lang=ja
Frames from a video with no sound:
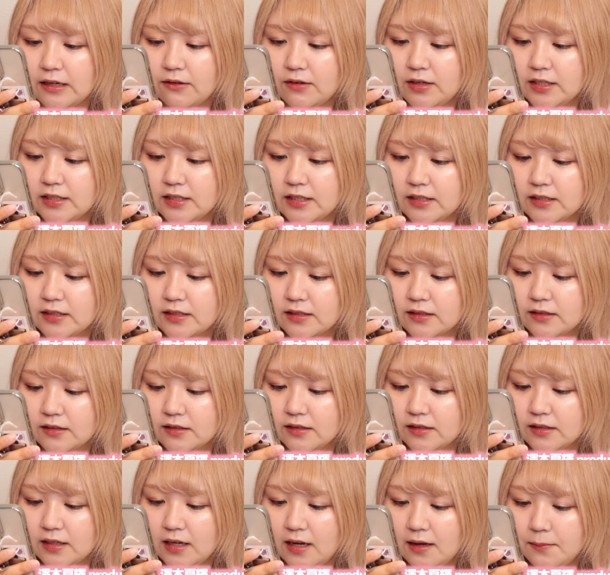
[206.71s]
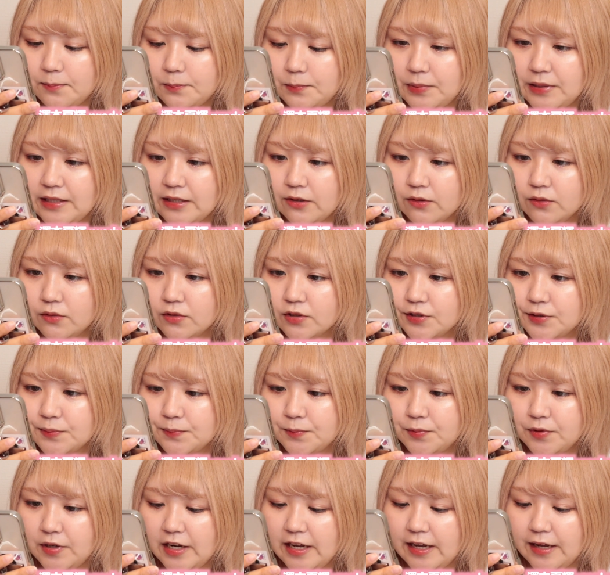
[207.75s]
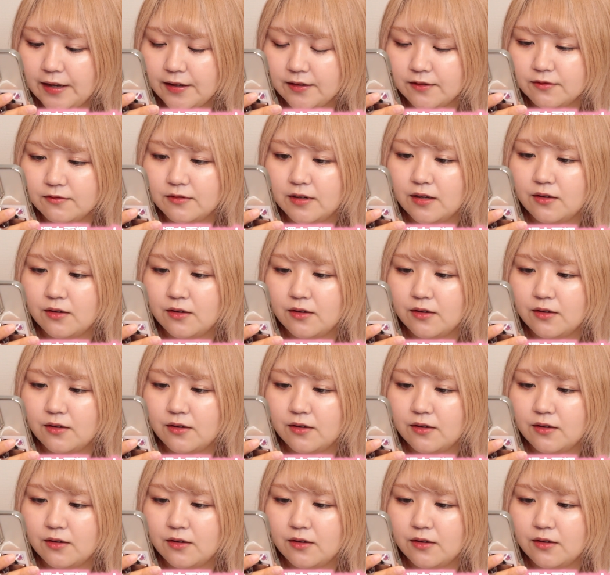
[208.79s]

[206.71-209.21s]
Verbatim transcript: 川夏くんがピロースプレー。